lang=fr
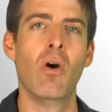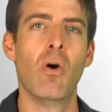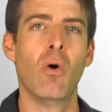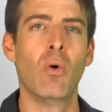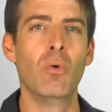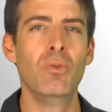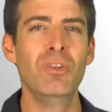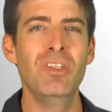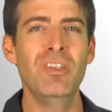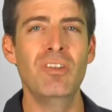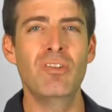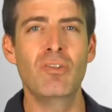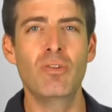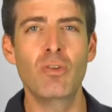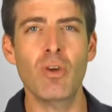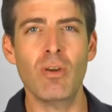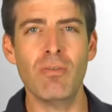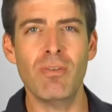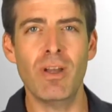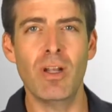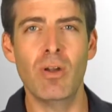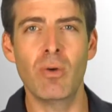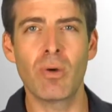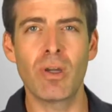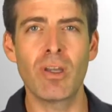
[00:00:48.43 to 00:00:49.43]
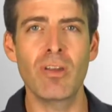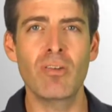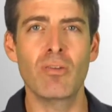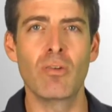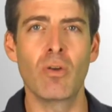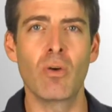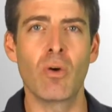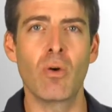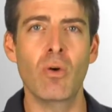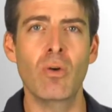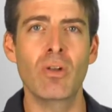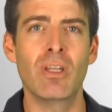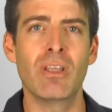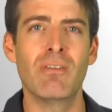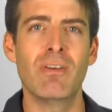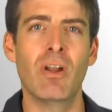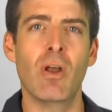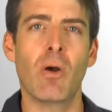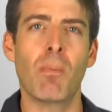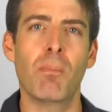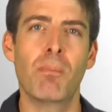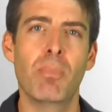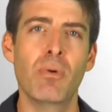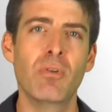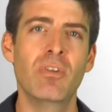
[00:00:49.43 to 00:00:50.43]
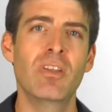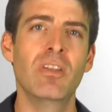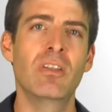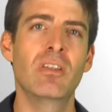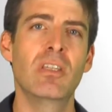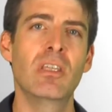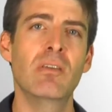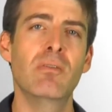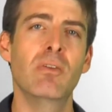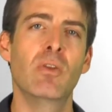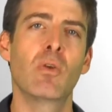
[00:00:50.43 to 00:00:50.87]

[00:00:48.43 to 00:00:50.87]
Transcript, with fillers: On y survalorise le rôle des valeurs positives